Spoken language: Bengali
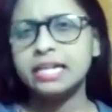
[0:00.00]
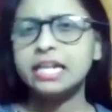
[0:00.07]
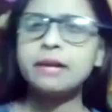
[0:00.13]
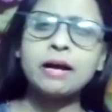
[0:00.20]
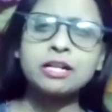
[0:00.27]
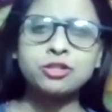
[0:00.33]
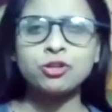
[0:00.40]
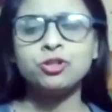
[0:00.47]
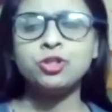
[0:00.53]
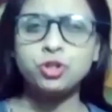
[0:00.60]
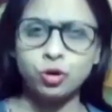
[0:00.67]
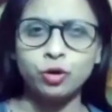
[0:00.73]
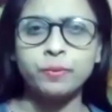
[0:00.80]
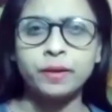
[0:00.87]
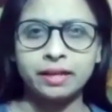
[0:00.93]
নির্বাচন
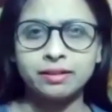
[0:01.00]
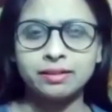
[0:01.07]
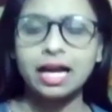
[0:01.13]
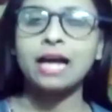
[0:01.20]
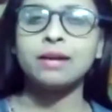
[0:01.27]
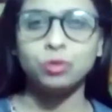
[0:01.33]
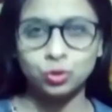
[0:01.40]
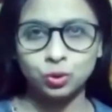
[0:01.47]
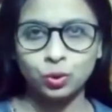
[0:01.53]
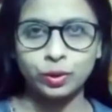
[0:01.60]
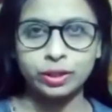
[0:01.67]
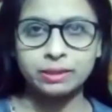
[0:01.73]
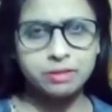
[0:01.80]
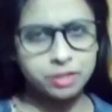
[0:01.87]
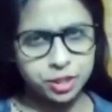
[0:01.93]
চলবে তার মতো
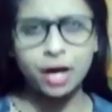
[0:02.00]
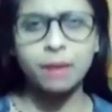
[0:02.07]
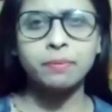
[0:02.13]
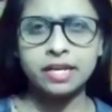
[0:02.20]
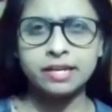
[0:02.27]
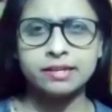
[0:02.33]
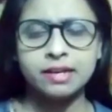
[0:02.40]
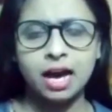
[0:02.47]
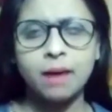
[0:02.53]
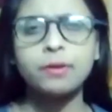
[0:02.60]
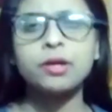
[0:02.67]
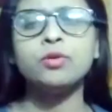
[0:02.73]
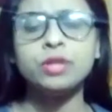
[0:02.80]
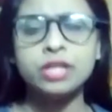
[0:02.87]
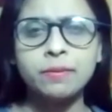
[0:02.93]
করে সামনেই
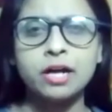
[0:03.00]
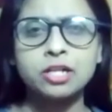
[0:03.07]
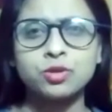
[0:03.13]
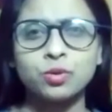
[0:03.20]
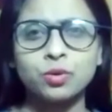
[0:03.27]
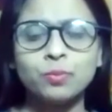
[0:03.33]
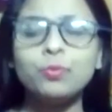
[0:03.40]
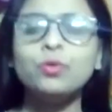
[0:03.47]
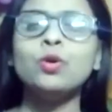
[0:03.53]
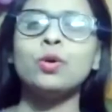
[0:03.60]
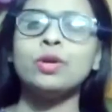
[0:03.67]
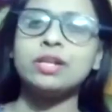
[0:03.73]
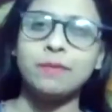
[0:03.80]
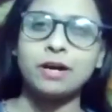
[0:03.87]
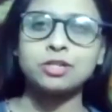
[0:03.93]
আবারও নির্বাচন পুরো
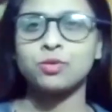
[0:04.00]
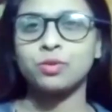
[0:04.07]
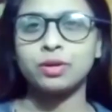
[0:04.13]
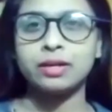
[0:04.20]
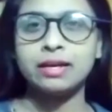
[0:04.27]
নির্বাচন